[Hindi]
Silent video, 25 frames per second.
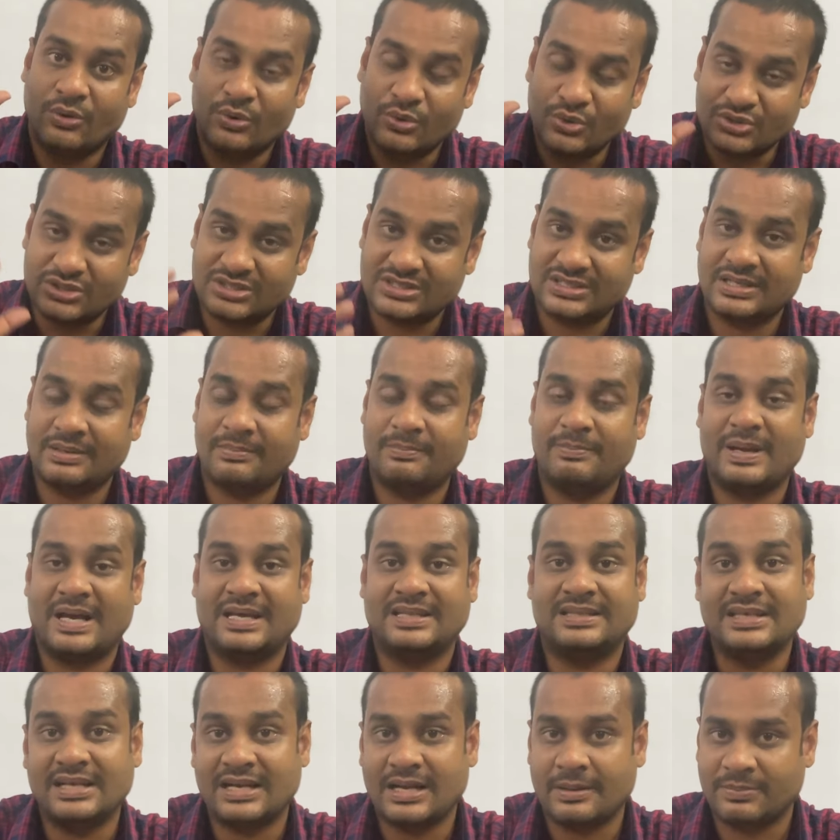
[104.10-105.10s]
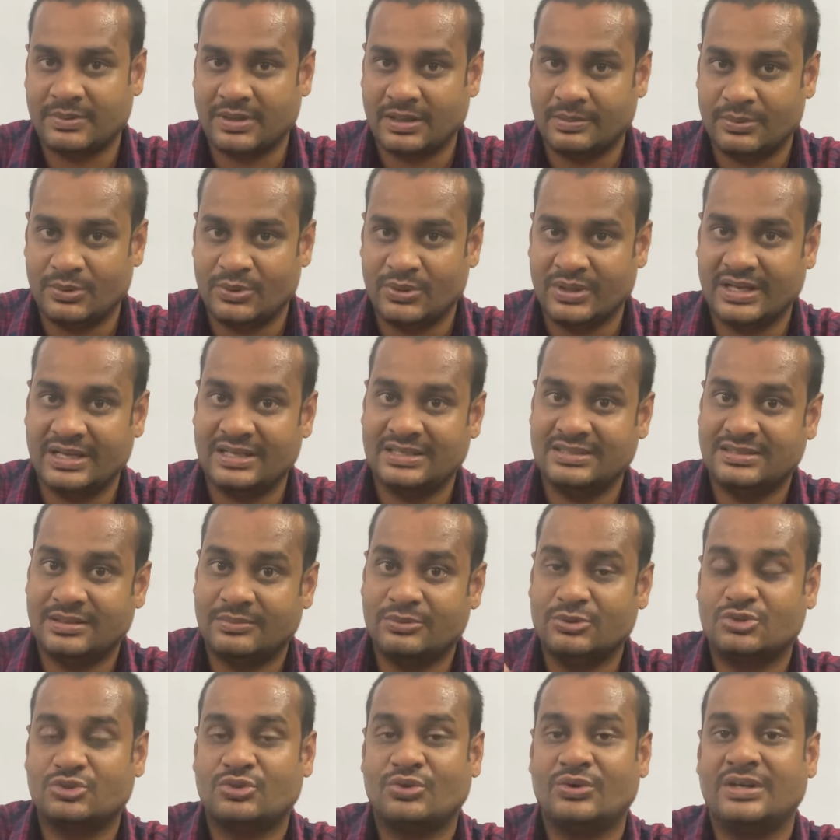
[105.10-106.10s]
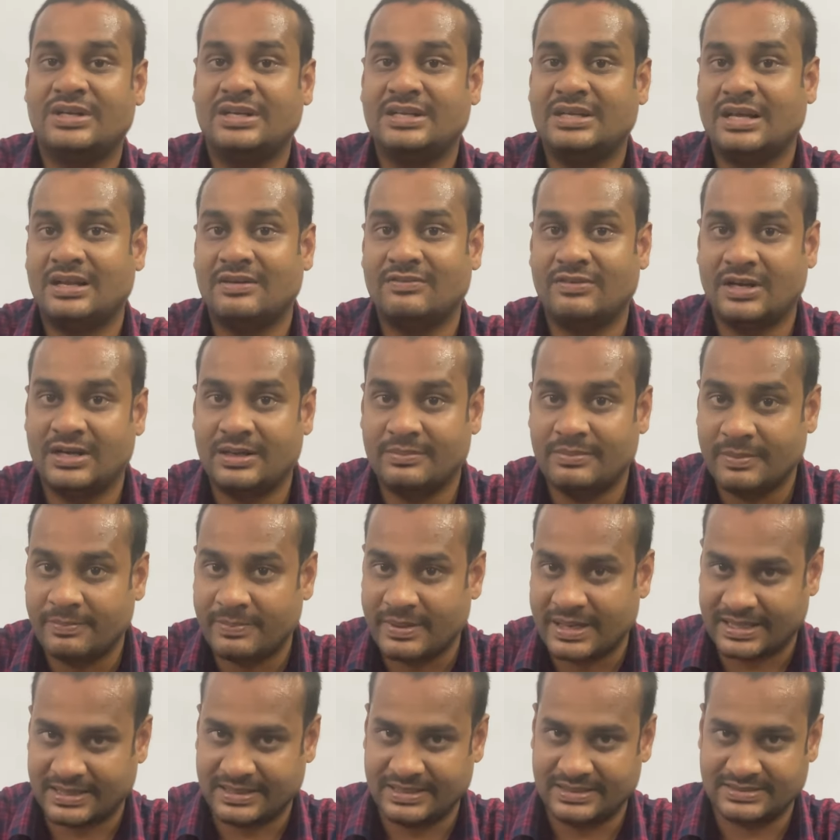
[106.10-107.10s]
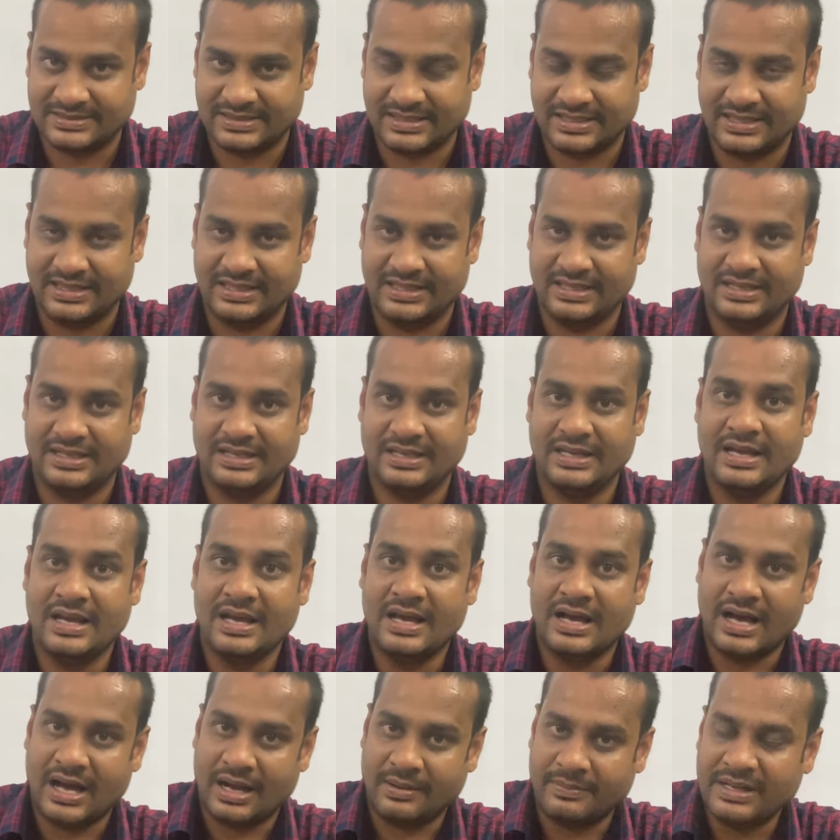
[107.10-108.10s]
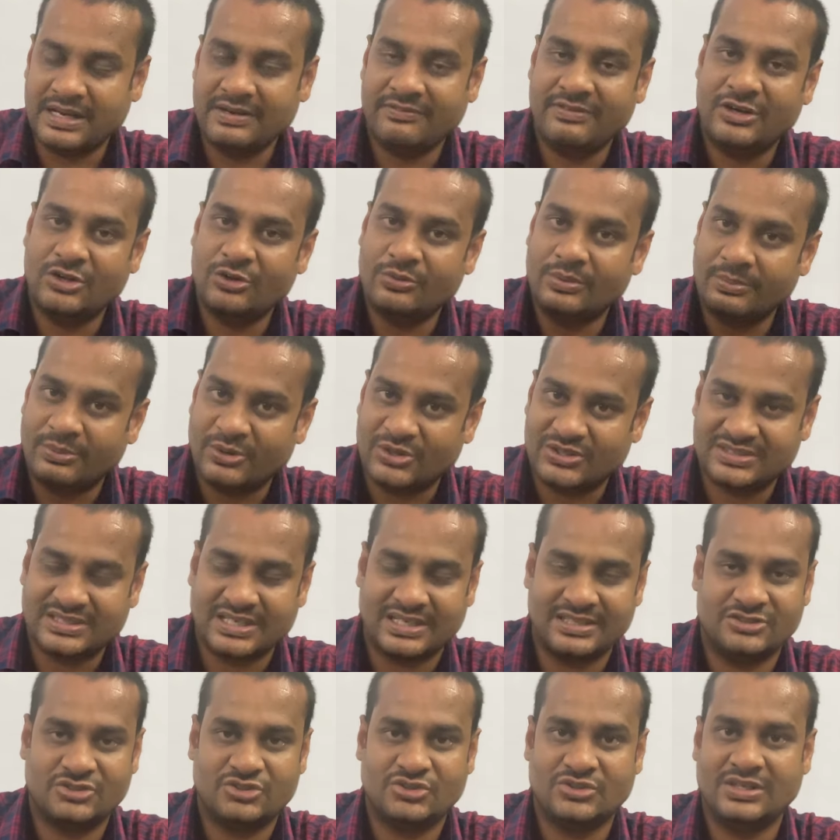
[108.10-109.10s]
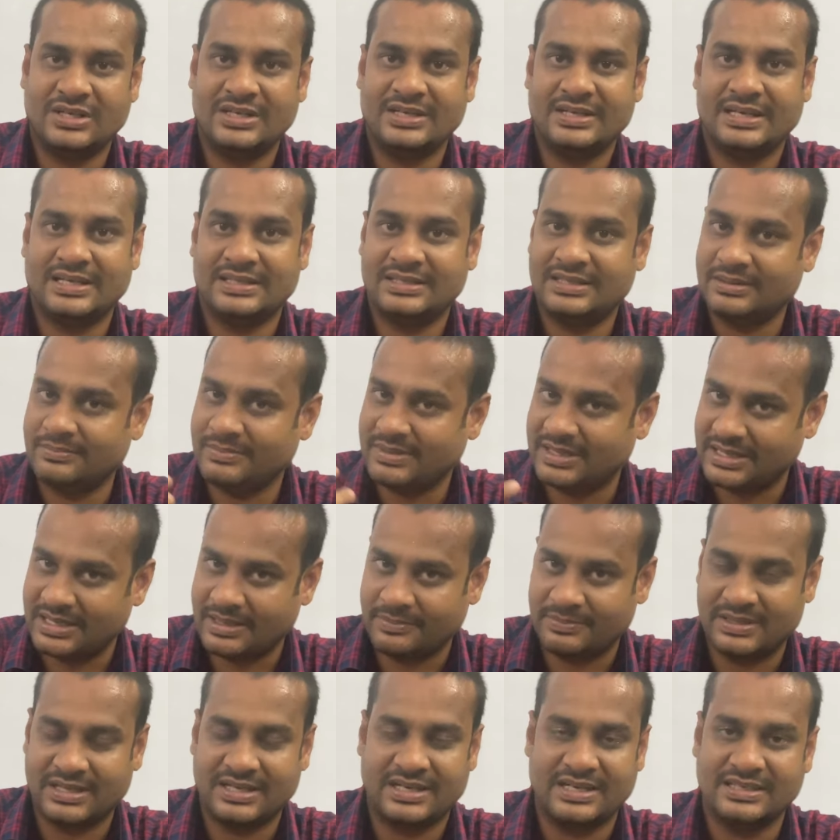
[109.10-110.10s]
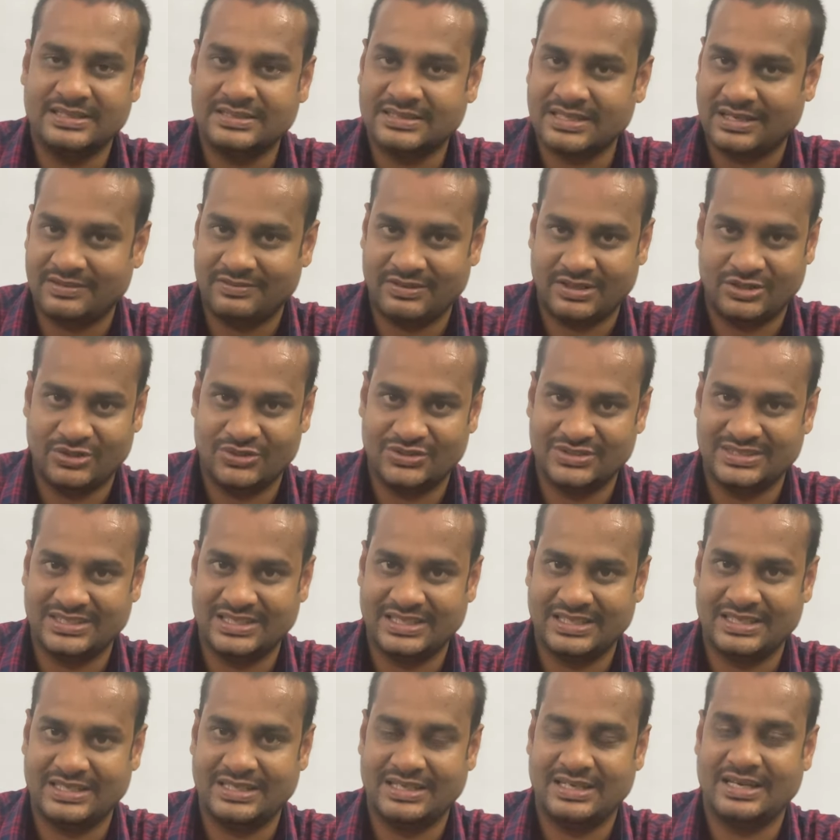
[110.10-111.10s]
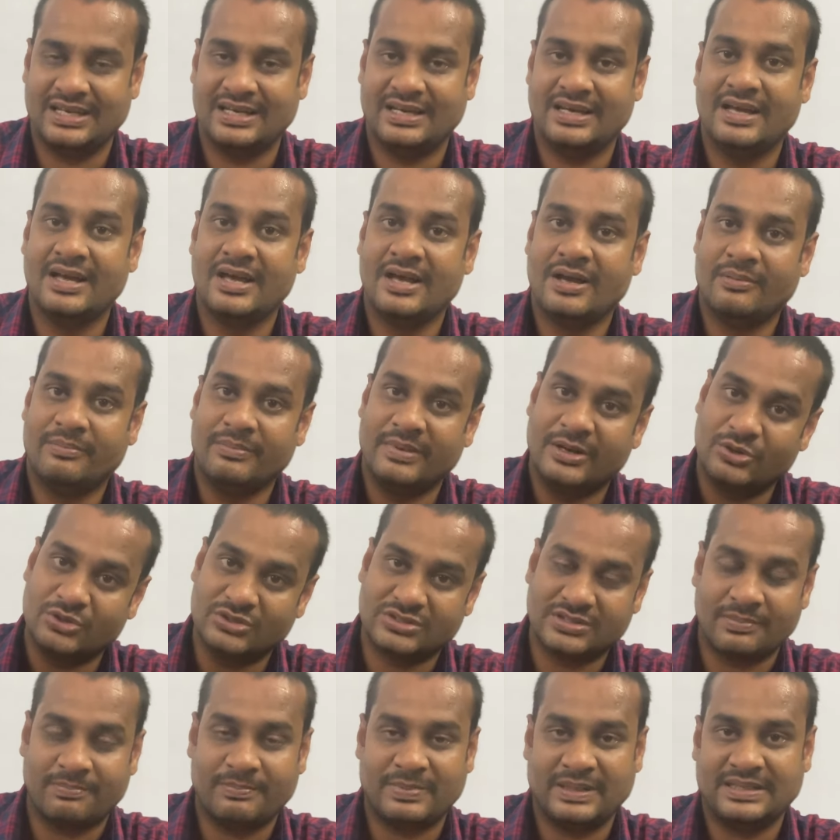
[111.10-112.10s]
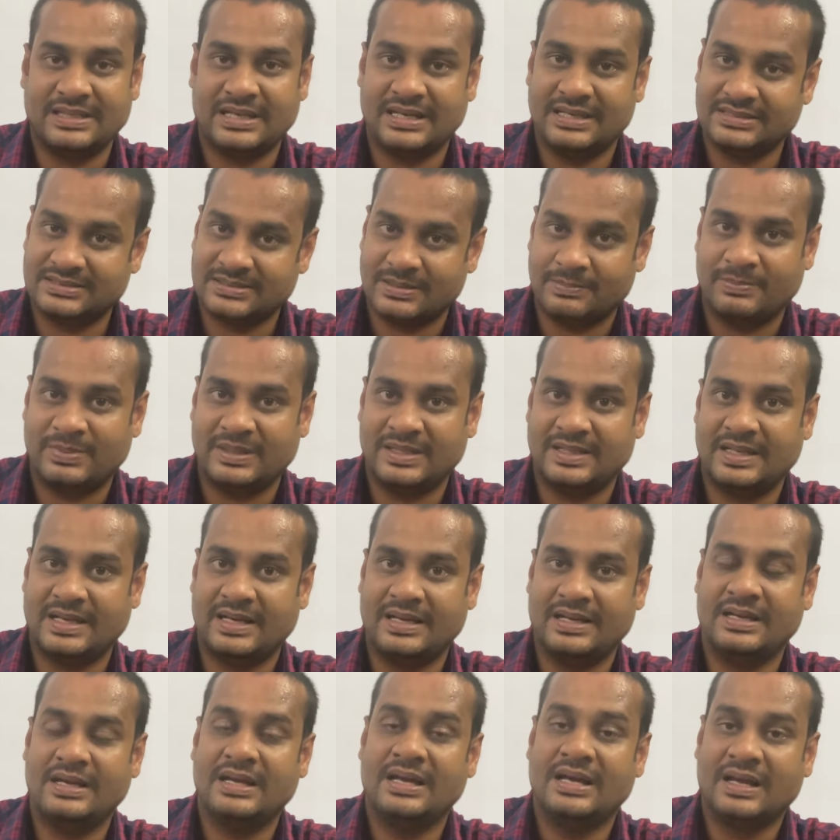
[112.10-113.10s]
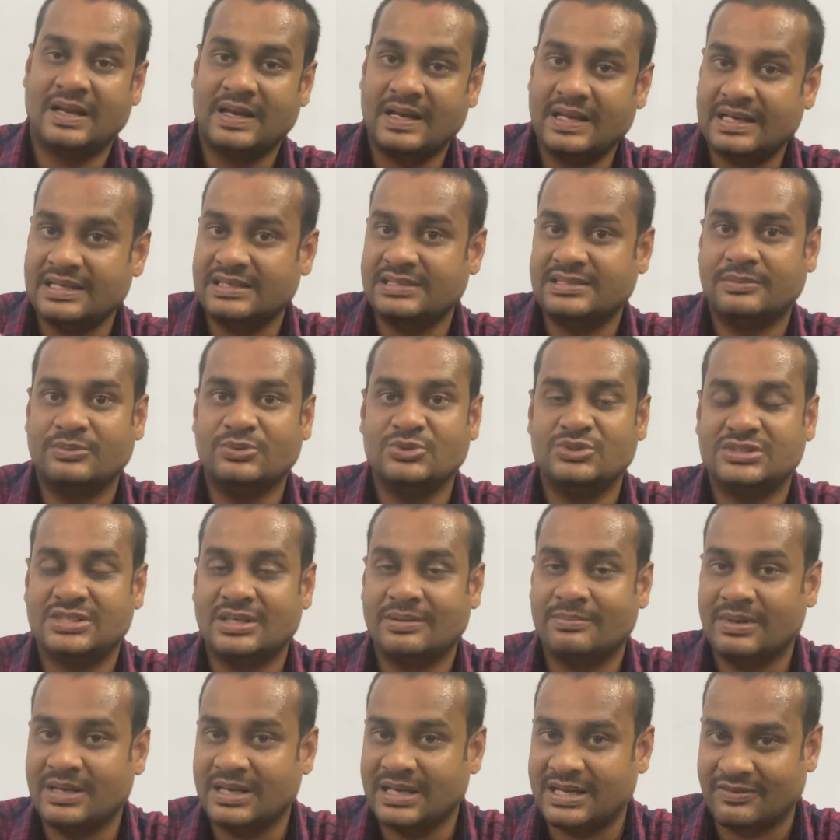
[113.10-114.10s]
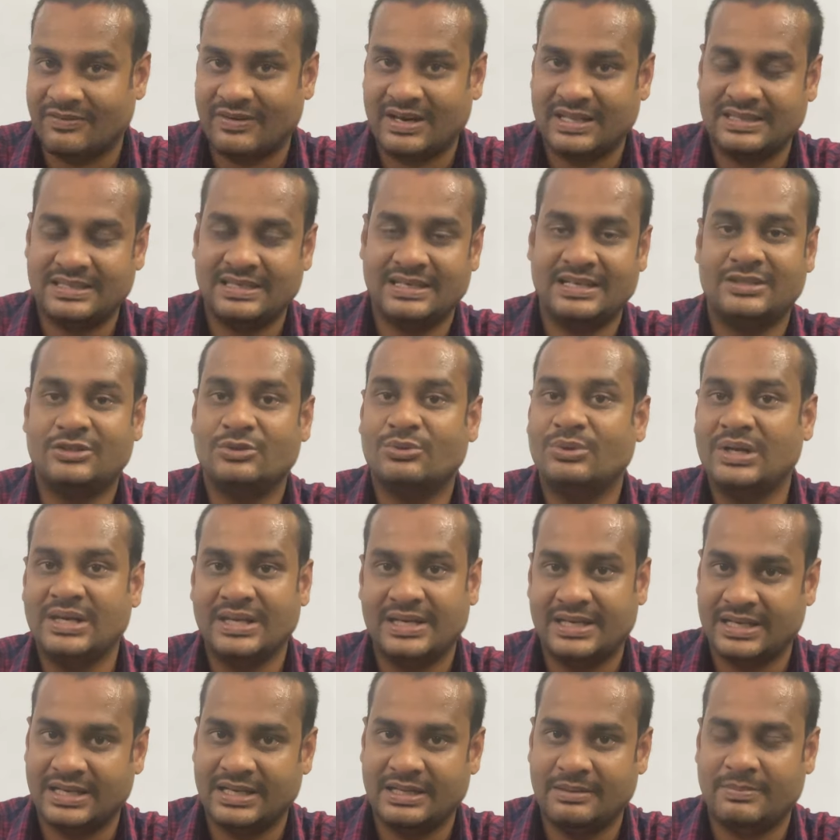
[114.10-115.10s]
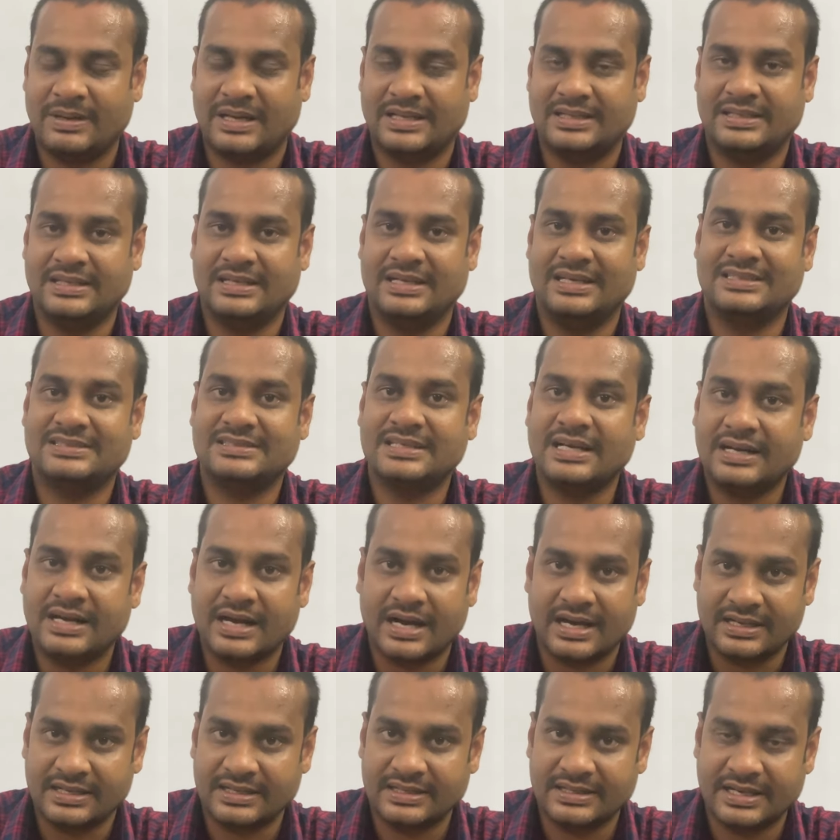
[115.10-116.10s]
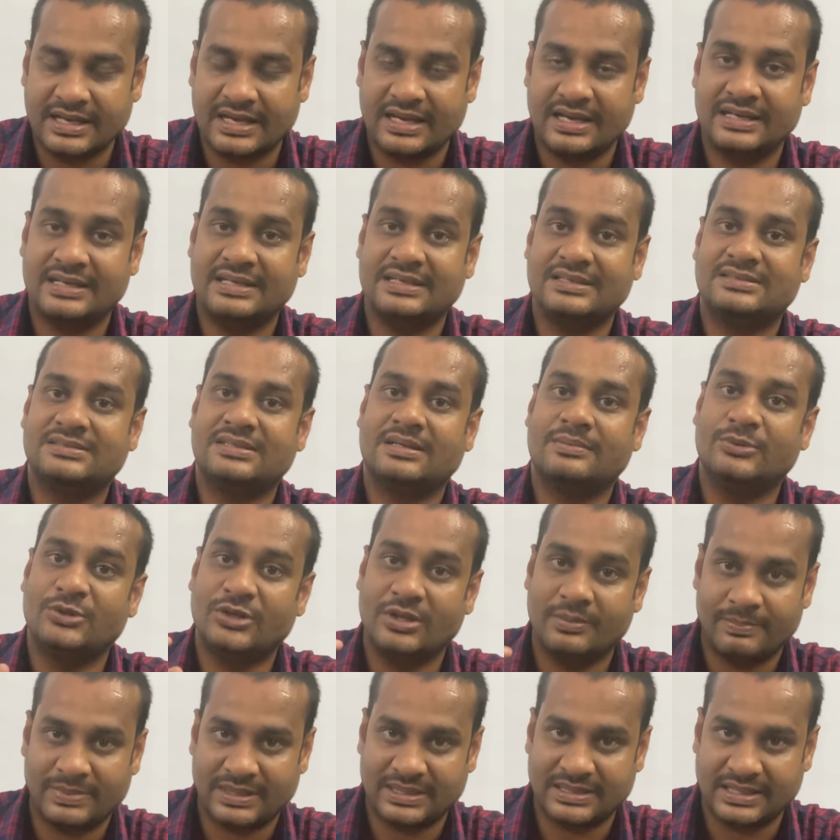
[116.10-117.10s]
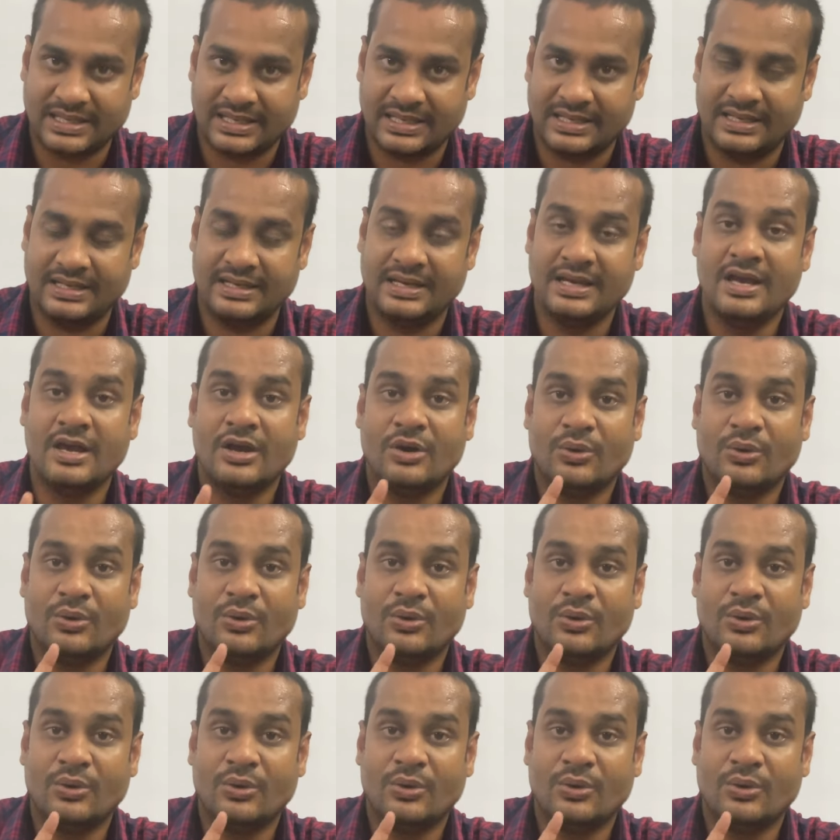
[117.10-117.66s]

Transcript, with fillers: उससे बेहतर आप कब होंगे जब उसको रियल वर्ल्ड में प्रैक्टिस करेंगे हमारे वीडियो में बहुत सारे स्टूडेंट कहते हैं मैंने आपकी कई सारे वीडियोस देखी है मेरे को सब पता है सब पता है लेकिन जब उनसे हम लिखवाते हैं तो वो लिख नहीं पाते हैं इसका कारण क्या है कि सब उन्हें पता है